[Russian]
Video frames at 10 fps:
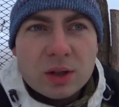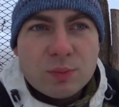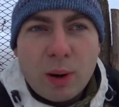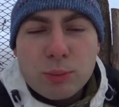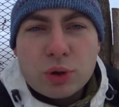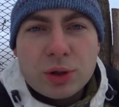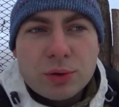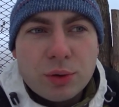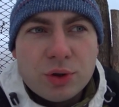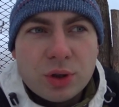с бабушкой, с
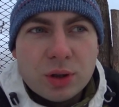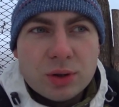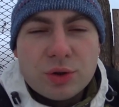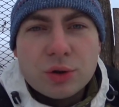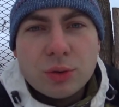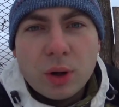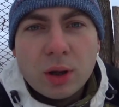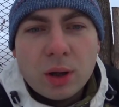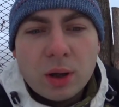тещей и с женой.